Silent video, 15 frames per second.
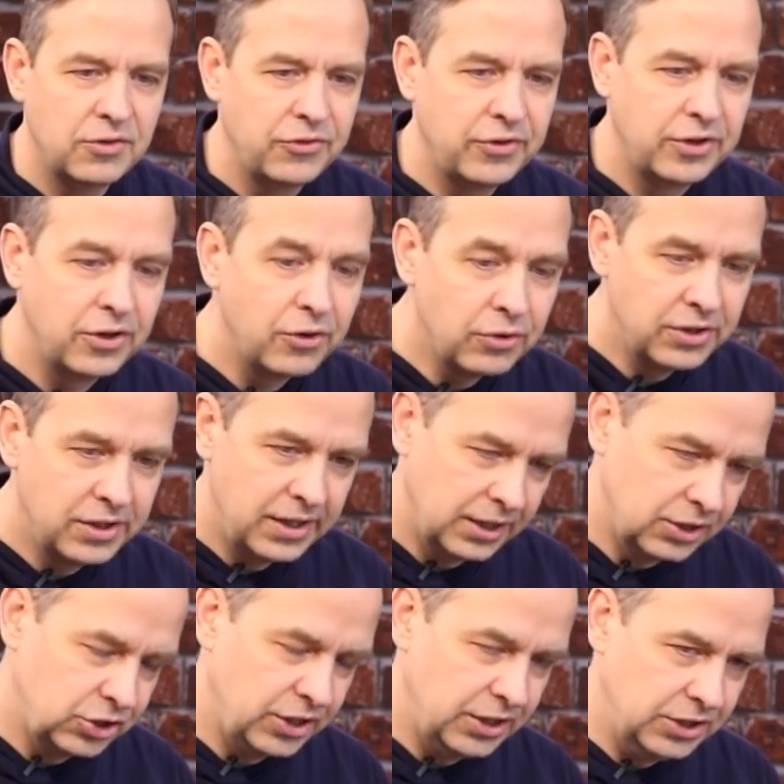Security
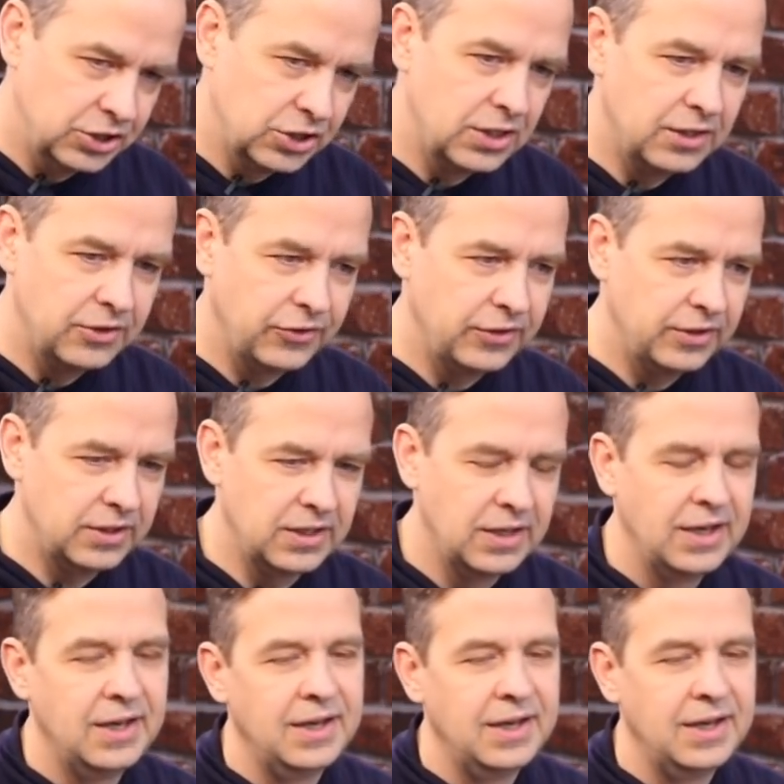Exchange gelistet